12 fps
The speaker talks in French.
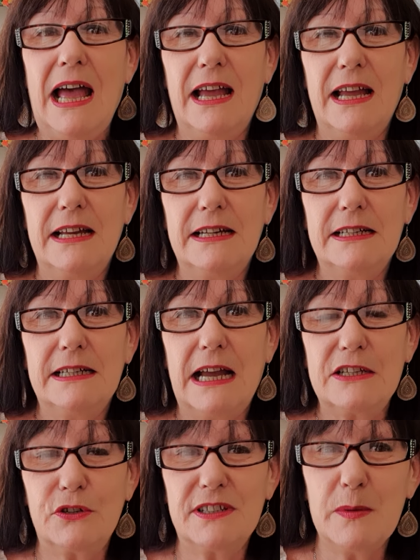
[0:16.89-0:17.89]
Euh,
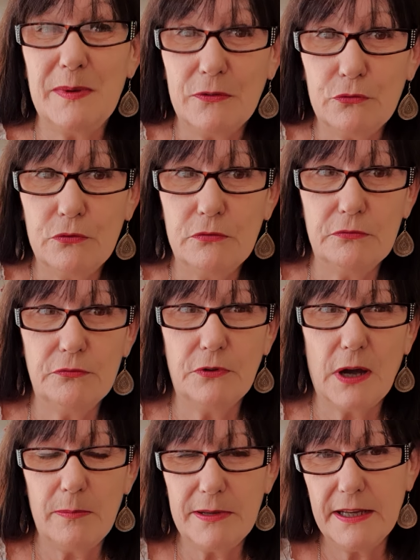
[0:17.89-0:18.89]
je sais pas vous, vous vous
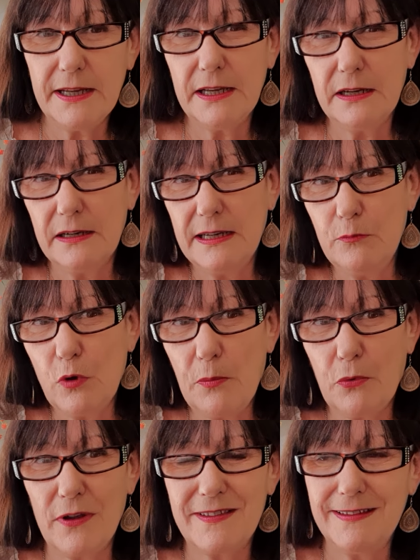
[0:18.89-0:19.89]
rappelez euh, les
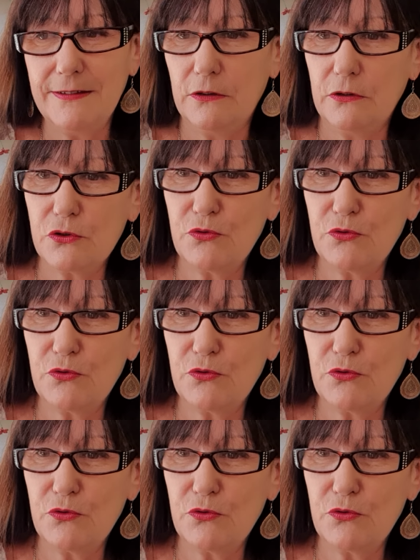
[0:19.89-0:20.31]
mois précédents,